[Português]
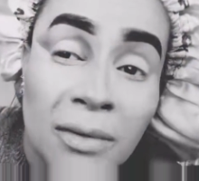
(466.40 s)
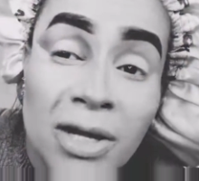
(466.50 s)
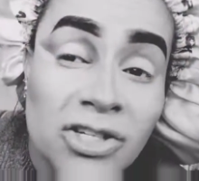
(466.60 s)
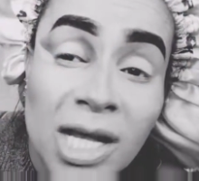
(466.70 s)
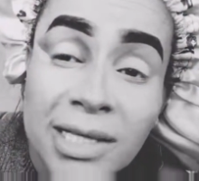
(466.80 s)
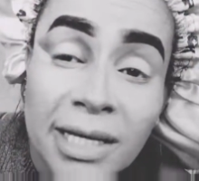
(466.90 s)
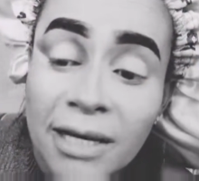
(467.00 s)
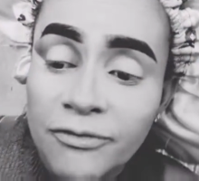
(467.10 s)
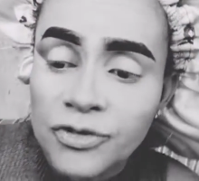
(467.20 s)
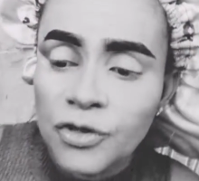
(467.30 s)
Eu achei até
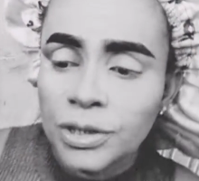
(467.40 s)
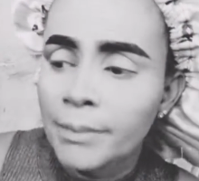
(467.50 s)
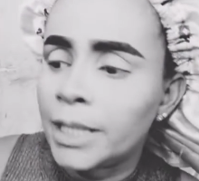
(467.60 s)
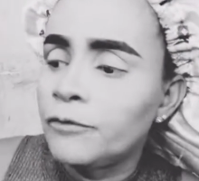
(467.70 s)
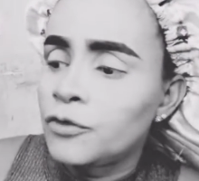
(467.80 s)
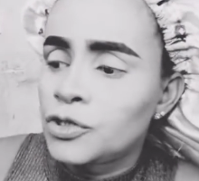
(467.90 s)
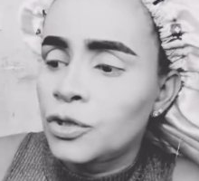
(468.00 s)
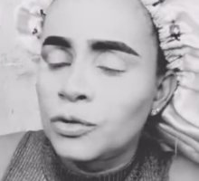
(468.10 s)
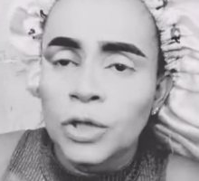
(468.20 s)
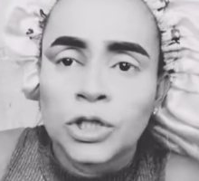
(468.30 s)
que ia funcionar, mas não
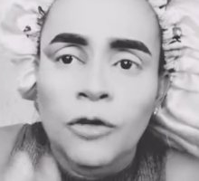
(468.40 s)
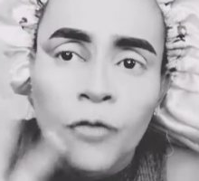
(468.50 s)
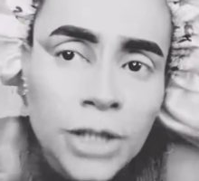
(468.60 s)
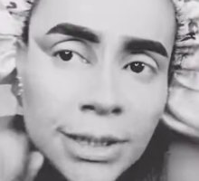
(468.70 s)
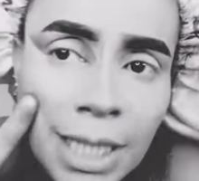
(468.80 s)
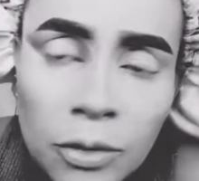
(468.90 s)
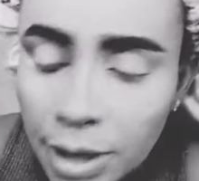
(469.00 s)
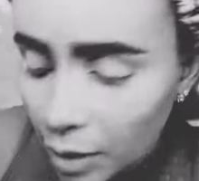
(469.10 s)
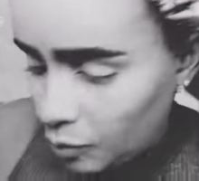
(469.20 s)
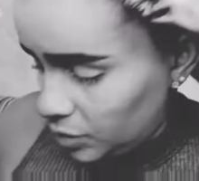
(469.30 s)
funcionou, então vou tentar
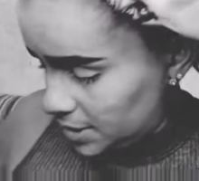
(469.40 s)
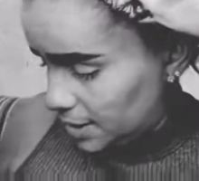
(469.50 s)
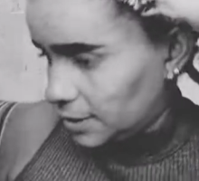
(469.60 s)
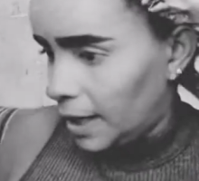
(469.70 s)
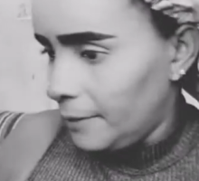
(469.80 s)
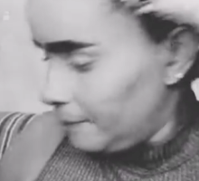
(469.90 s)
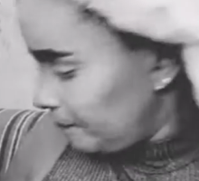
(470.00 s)
outra coisa, tá?